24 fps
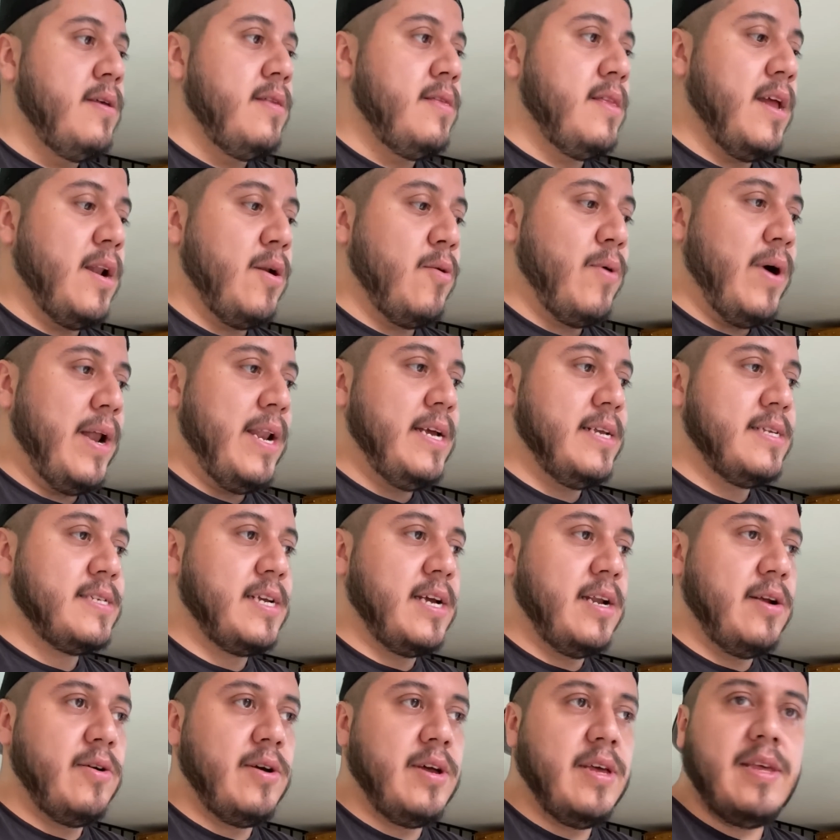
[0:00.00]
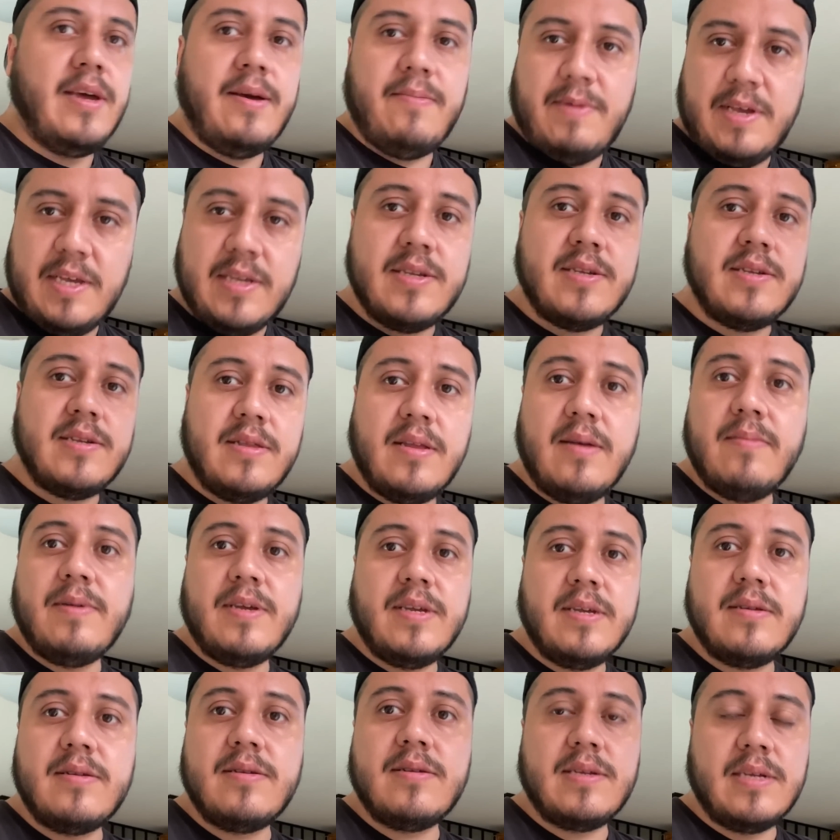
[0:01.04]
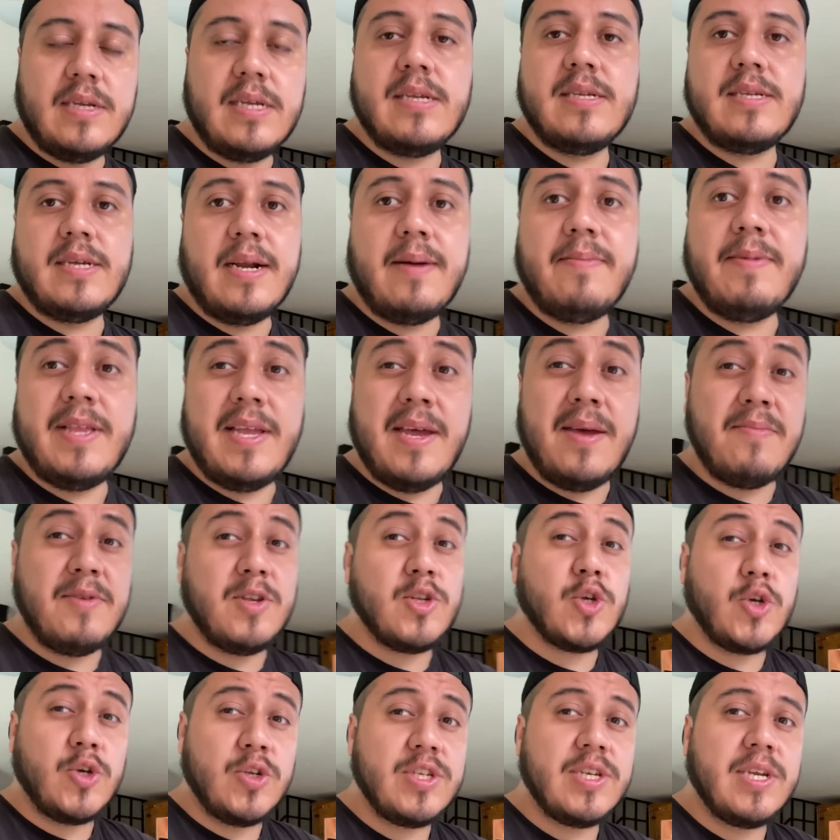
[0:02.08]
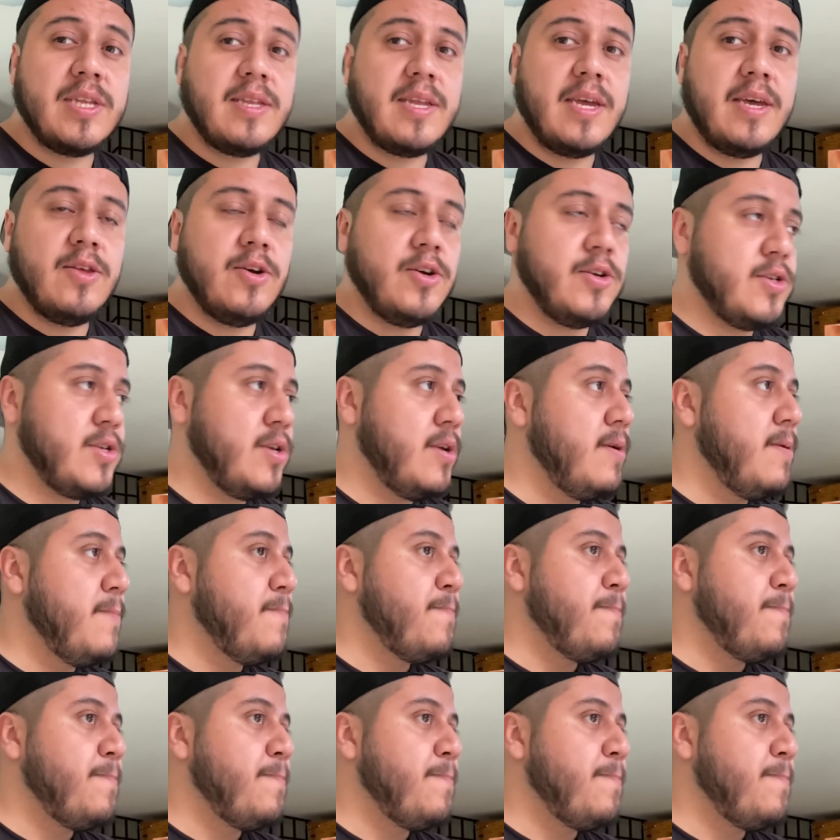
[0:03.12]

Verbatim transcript: Del cual es creo que de mis, de mis, sinceramente de mis consentidos.